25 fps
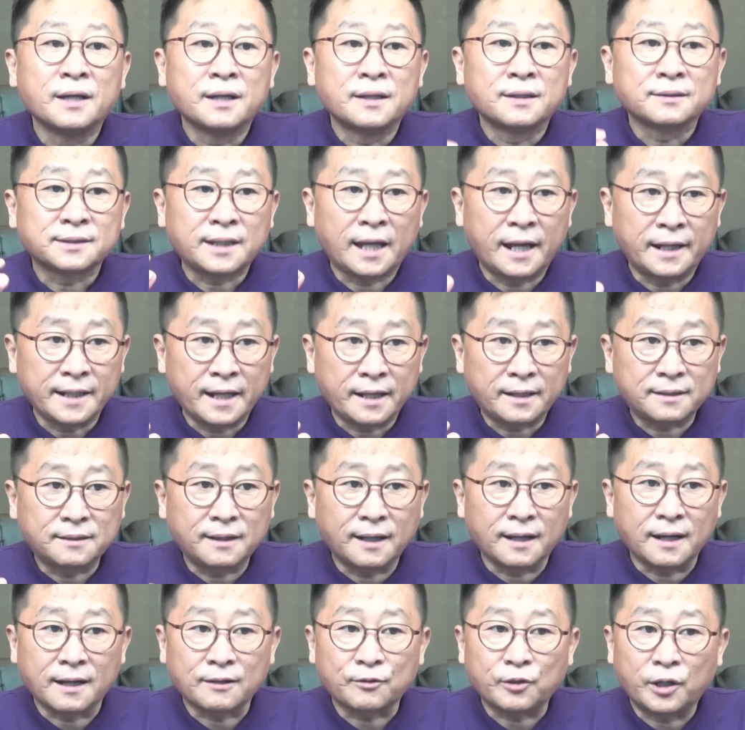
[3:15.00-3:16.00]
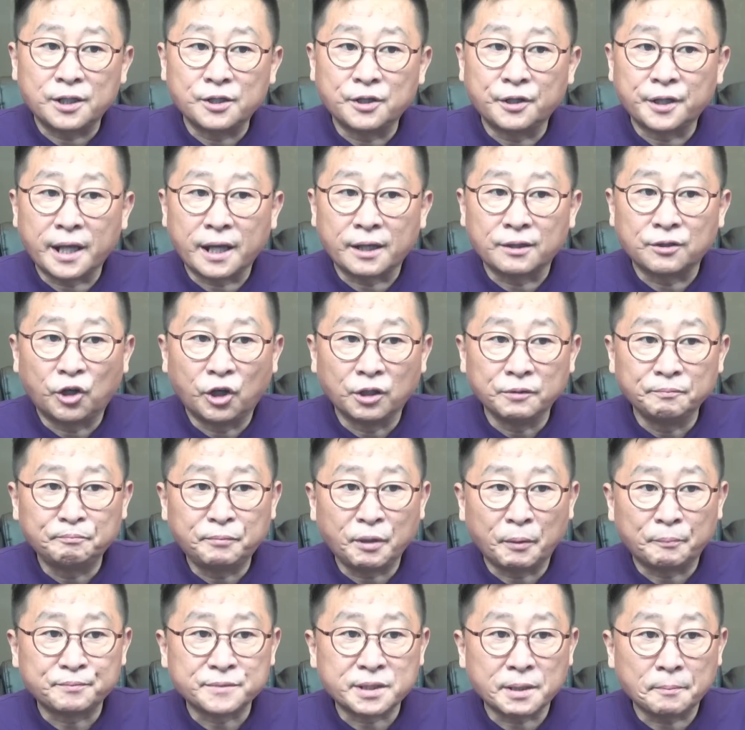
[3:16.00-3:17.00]
탄핵과 관련해
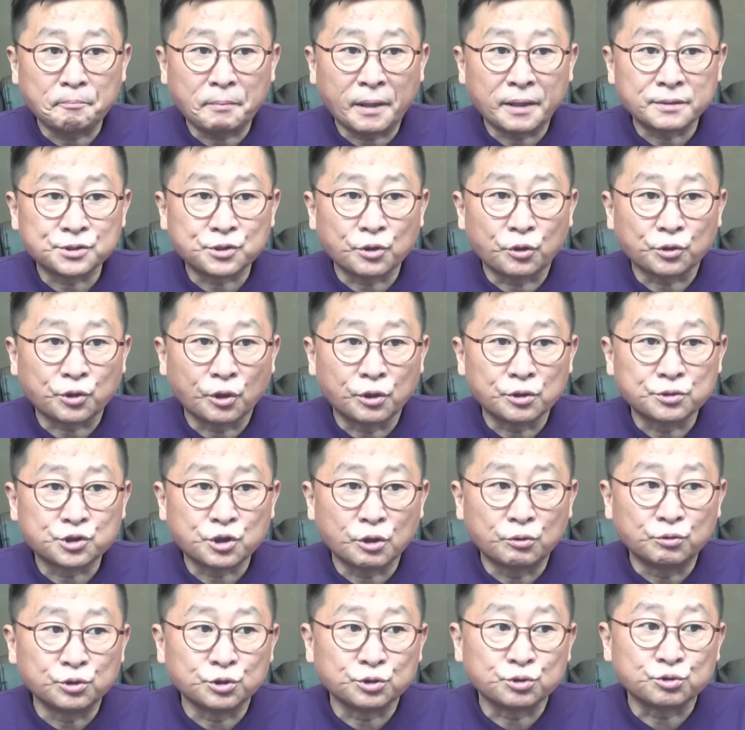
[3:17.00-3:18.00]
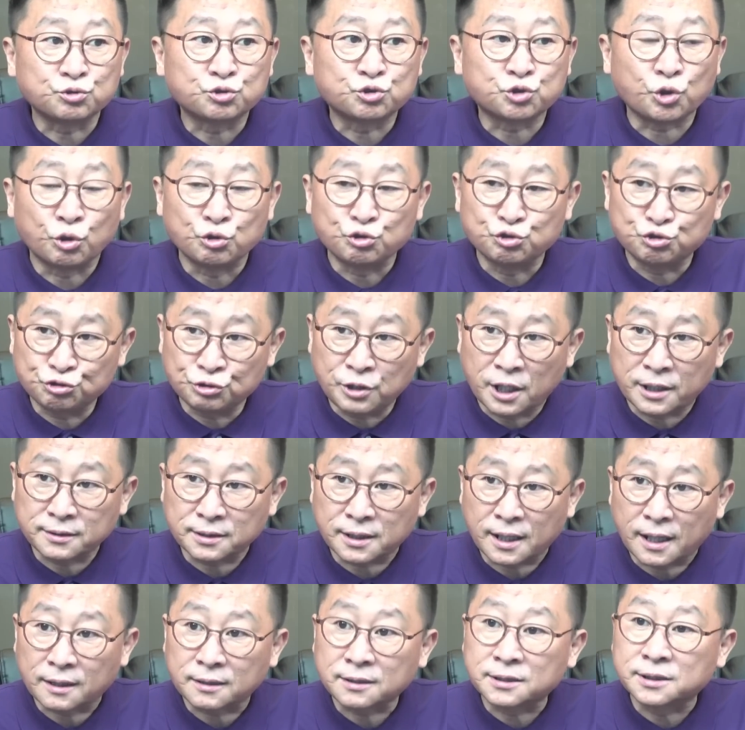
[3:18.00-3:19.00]
헌법재판소 결정은
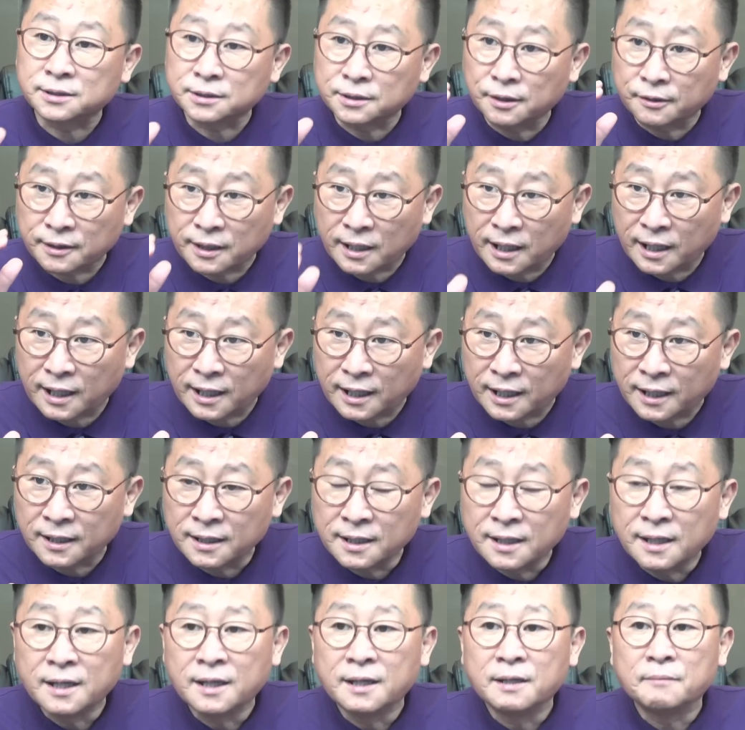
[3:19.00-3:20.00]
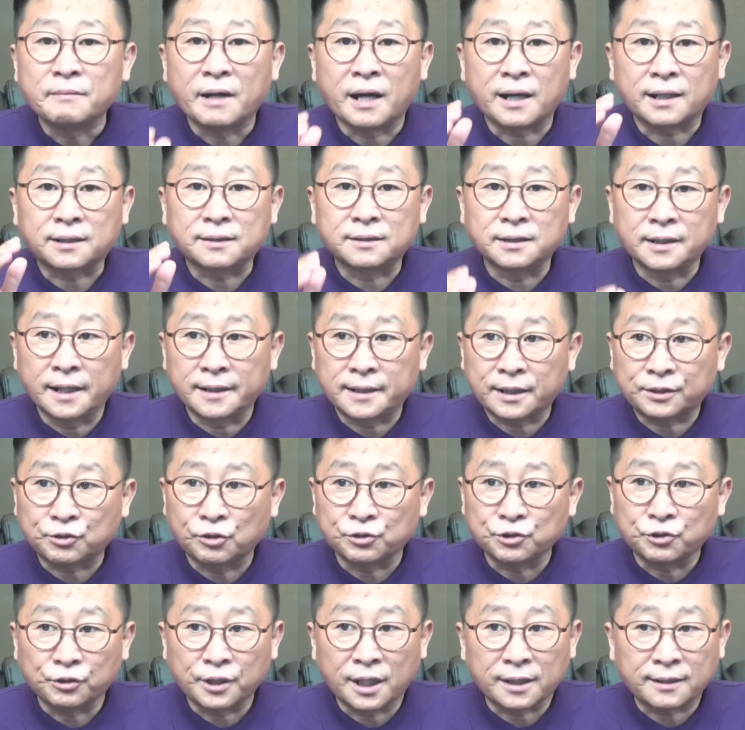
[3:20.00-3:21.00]
존중한다. 그러나 박근혜
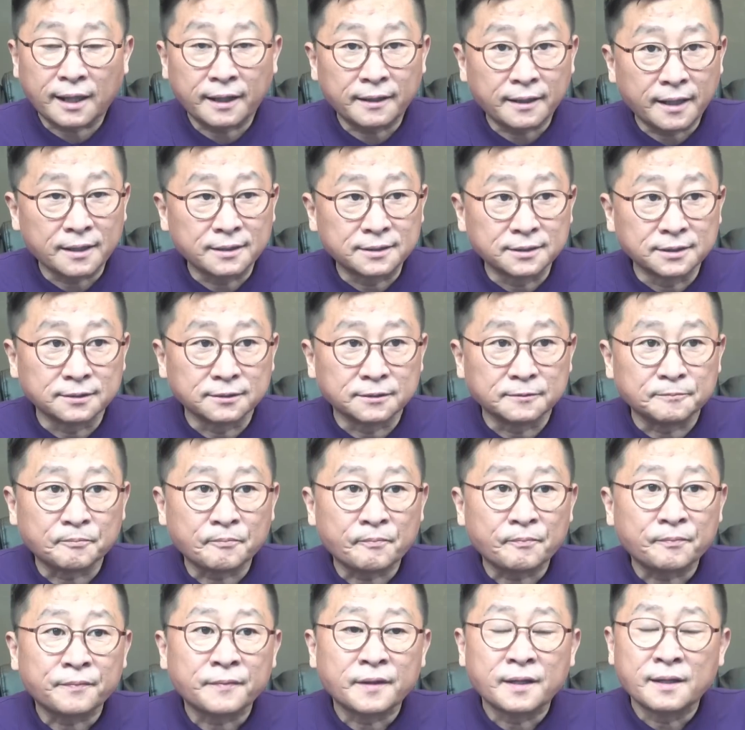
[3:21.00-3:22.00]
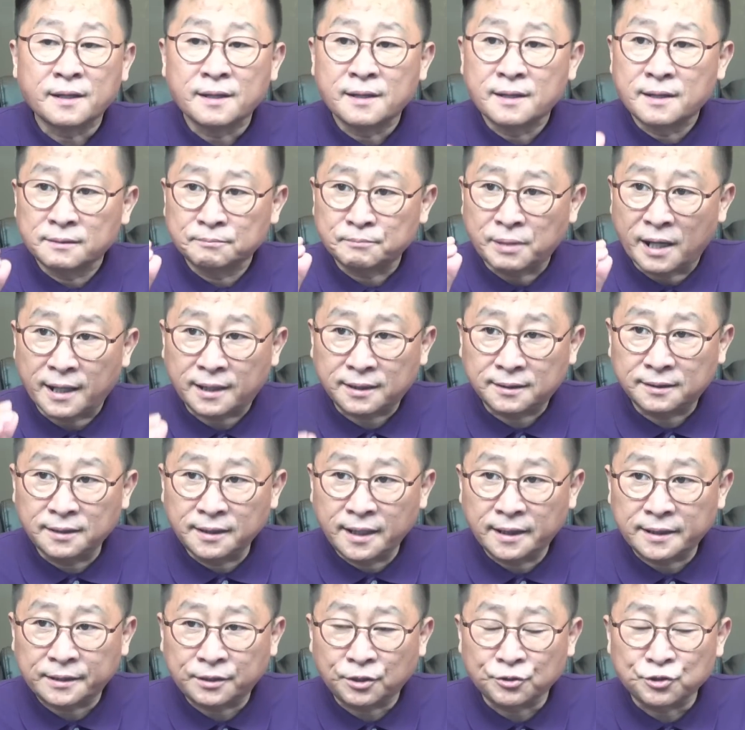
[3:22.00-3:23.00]
대통령의 탄핵은
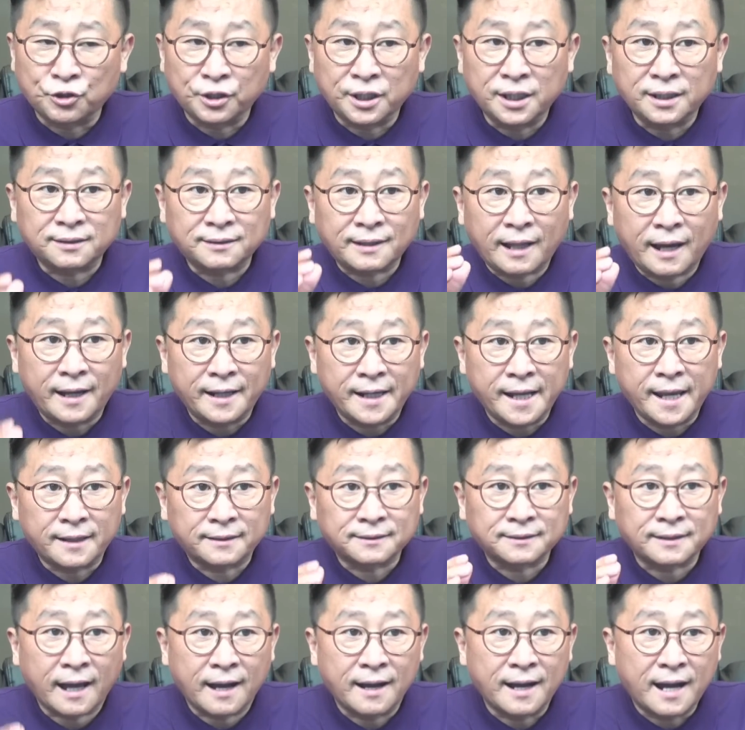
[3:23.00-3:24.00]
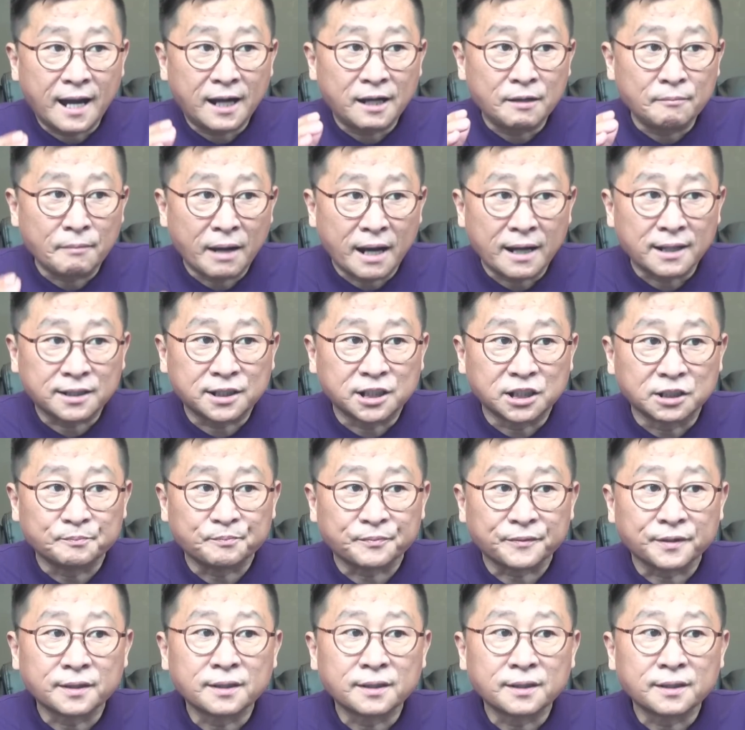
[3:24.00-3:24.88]
박근혜 대통령이 탄핵 당할 만큼